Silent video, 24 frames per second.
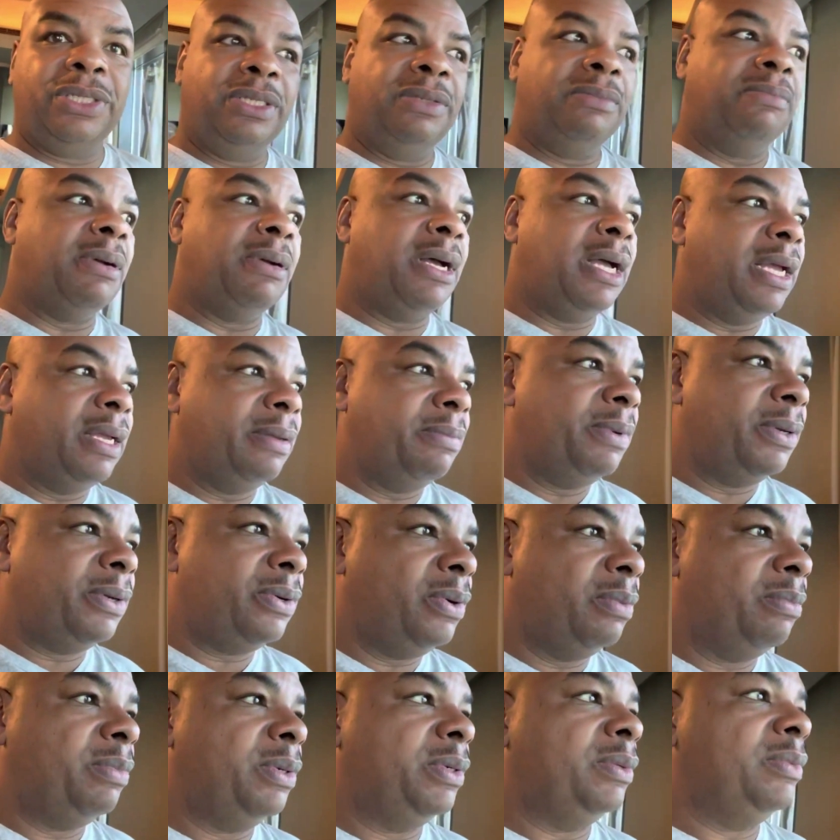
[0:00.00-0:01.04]
aber er hat sich
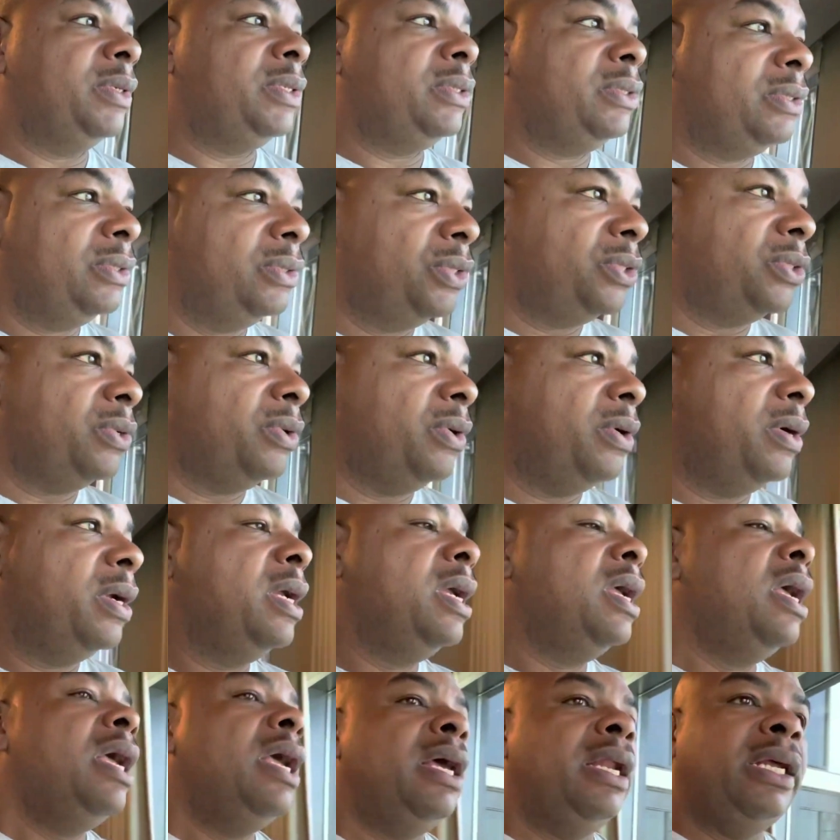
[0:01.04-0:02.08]
Sorgen gemacht
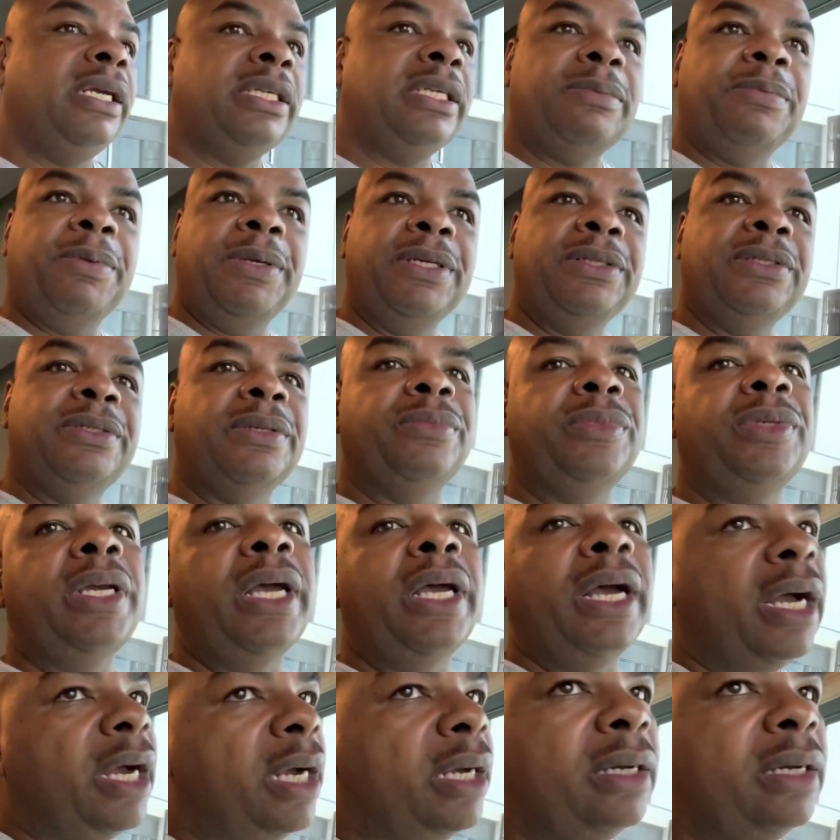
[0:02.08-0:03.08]
und ich habe ihn erklärt,